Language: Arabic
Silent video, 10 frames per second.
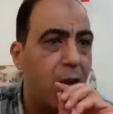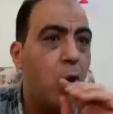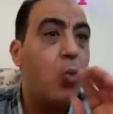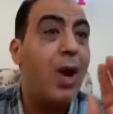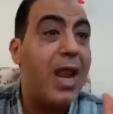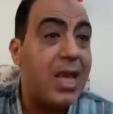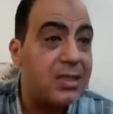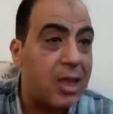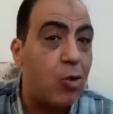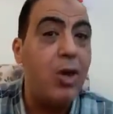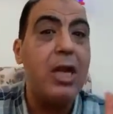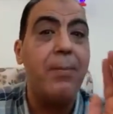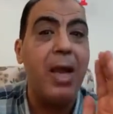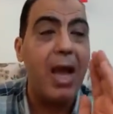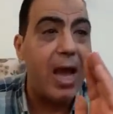وليس كل
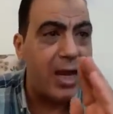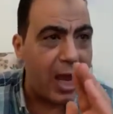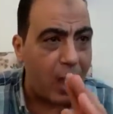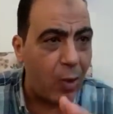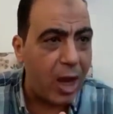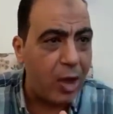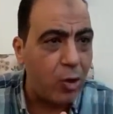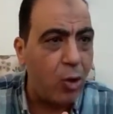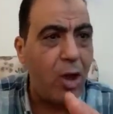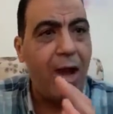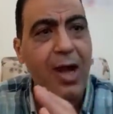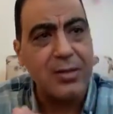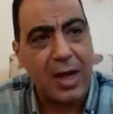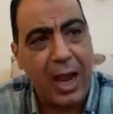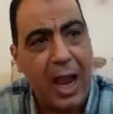ما أنا أوانه
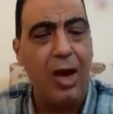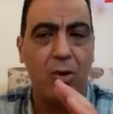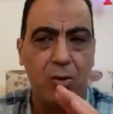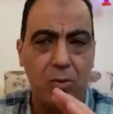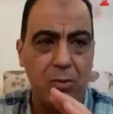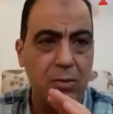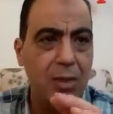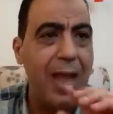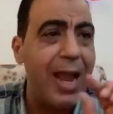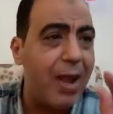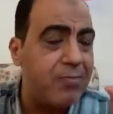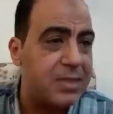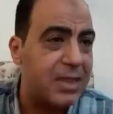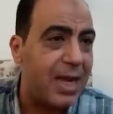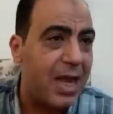حضر أه
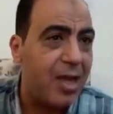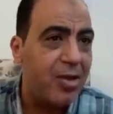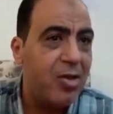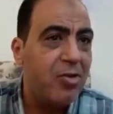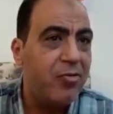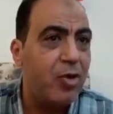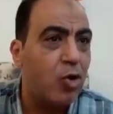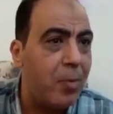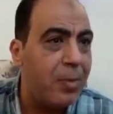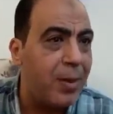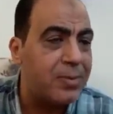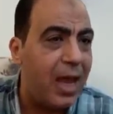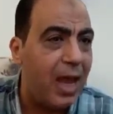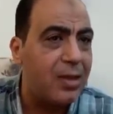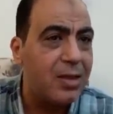هيمسك أنا في الجملة
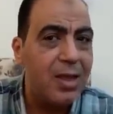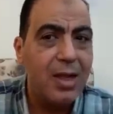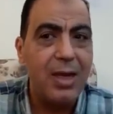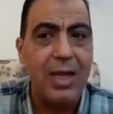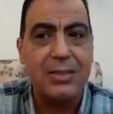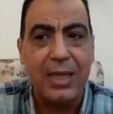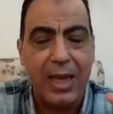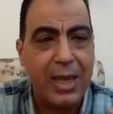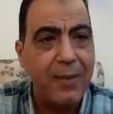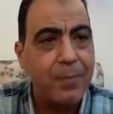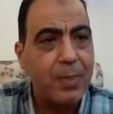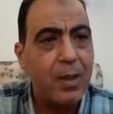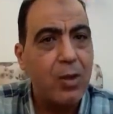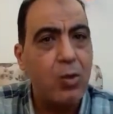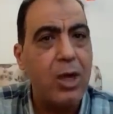بتاعت ليس إيه
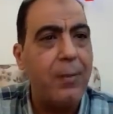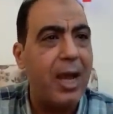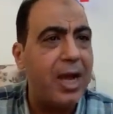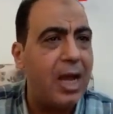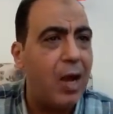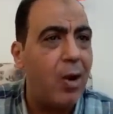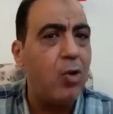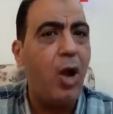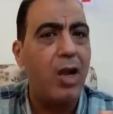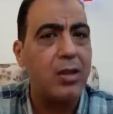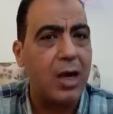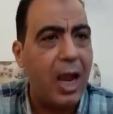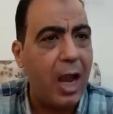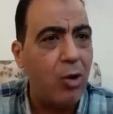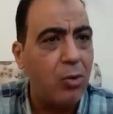كل ما أنا أوانه حضر
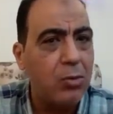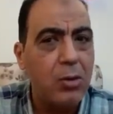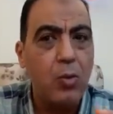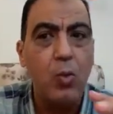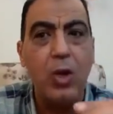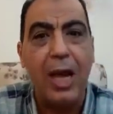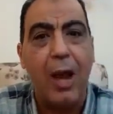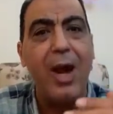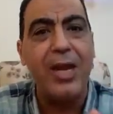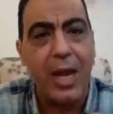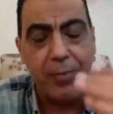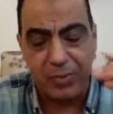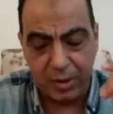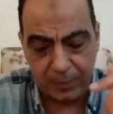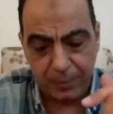أهله والأوان
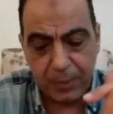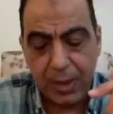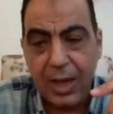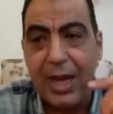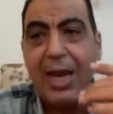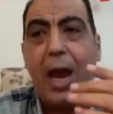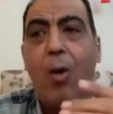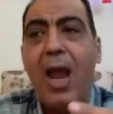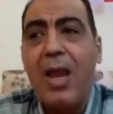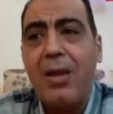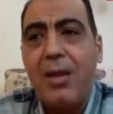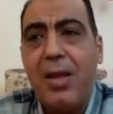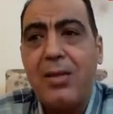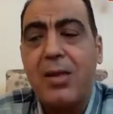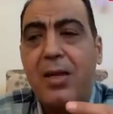إمتى الأوان
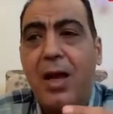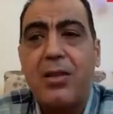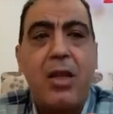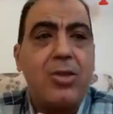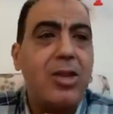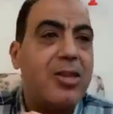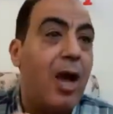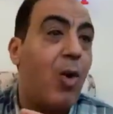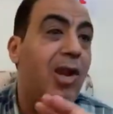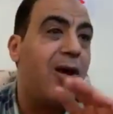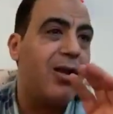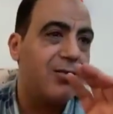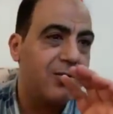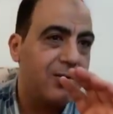أنت النهاردة اخترت أوان غلط